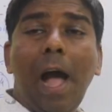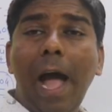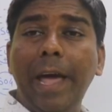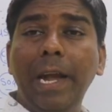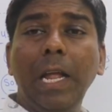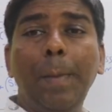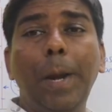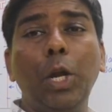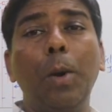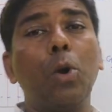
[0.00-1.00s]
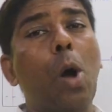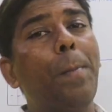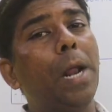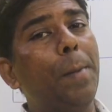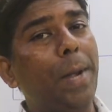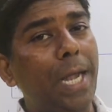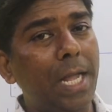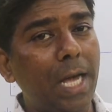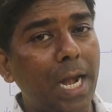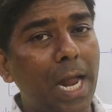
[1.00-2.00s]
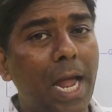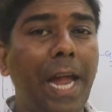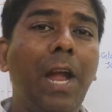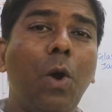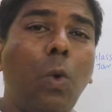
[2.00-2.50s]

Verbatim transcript: आयरन की प्लेट की और कॉपर का प्लेटिंग करना है